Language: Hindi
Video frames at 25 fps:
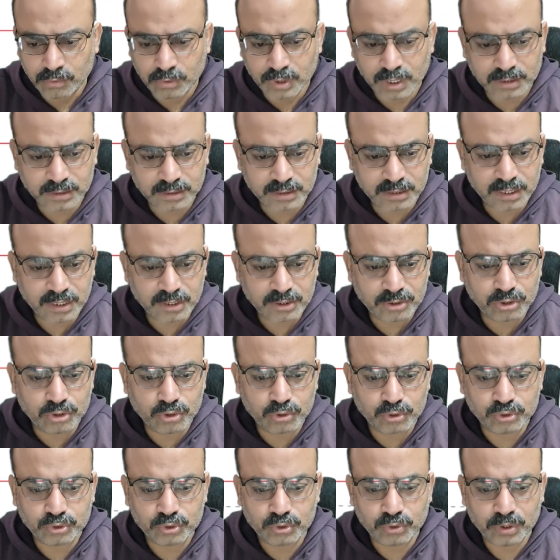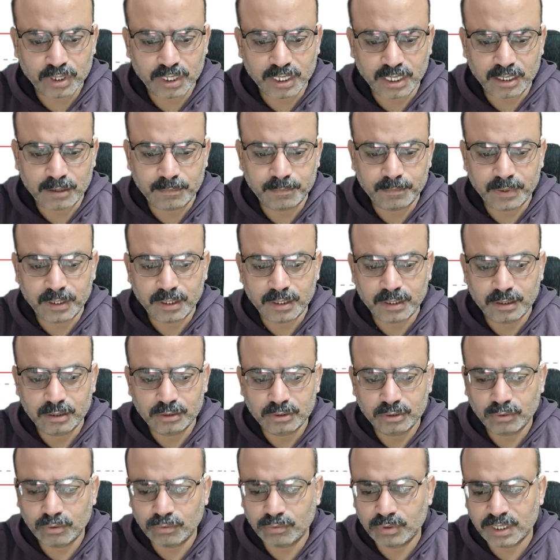उनतीस दो सौ एक पे
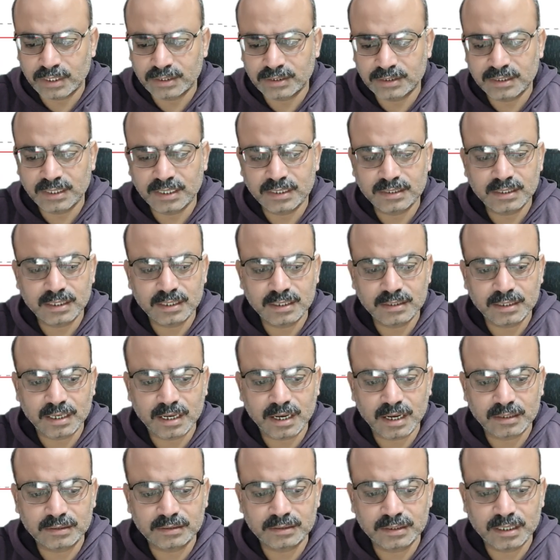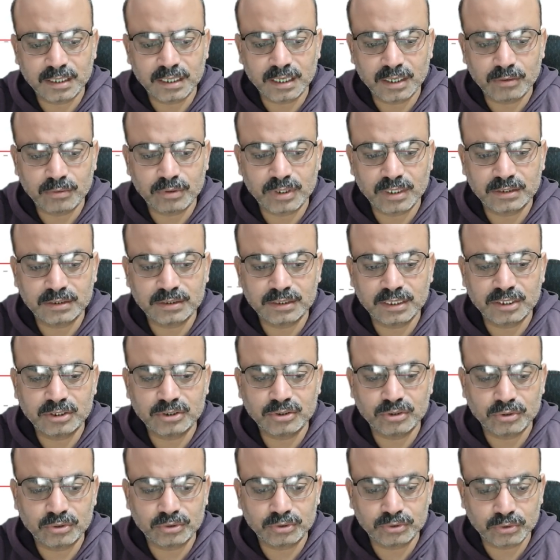तो उनतीस हजार से उनतीस
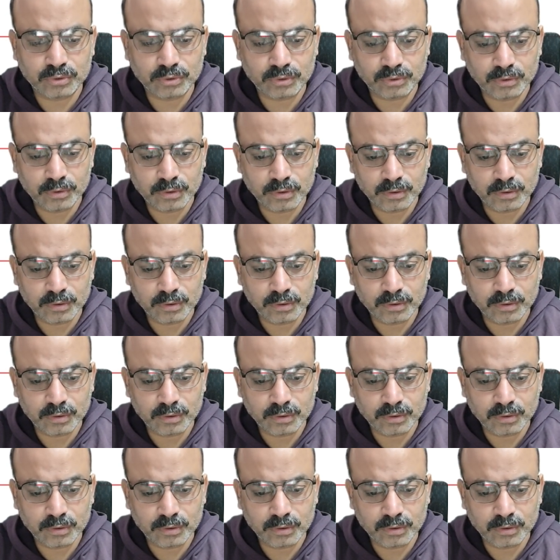दो सौ